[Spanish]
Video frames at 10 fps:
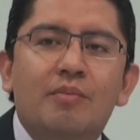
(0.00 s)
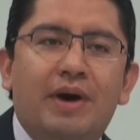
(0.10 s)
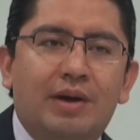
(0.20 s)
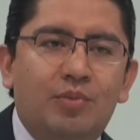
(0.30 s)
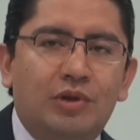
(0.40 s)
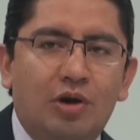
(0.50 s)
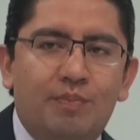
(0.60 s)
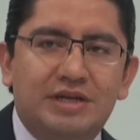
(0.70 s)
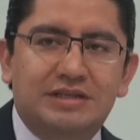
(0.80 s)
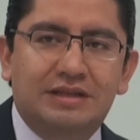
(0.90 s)
para
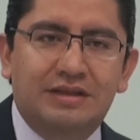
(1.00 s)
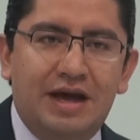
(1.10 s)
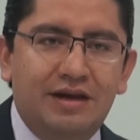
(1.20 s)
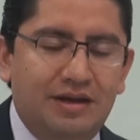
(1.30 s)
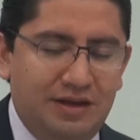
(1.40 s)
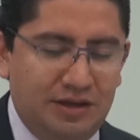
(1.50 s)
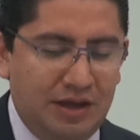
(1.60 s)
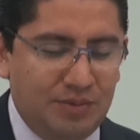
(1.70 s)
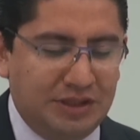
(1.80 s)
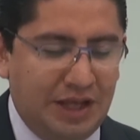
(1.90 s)
poderlo presentar
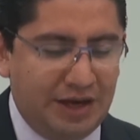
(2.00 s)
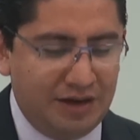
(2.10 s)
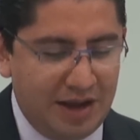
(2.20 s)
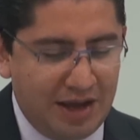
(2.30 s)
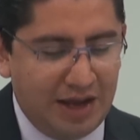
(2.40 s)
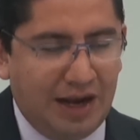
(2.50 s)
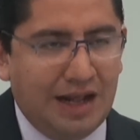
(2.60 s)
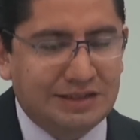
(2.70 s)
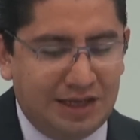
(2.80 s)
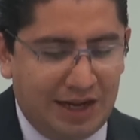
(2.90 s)
y evitar
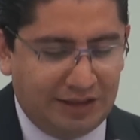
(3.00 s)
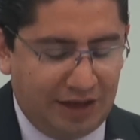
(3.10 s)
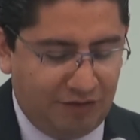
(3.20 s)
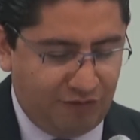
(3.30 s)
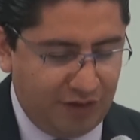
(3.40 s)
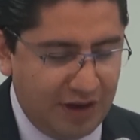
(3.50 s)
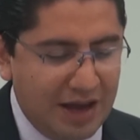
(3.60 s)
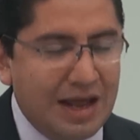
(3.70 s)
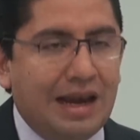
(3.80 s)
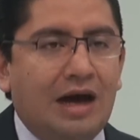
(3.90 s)
el alza a la tarifa.
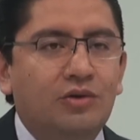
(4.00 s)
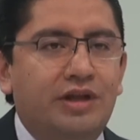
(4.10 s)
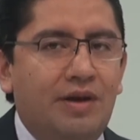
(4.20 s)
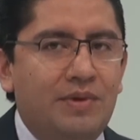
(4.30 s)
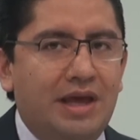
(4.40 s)
La otra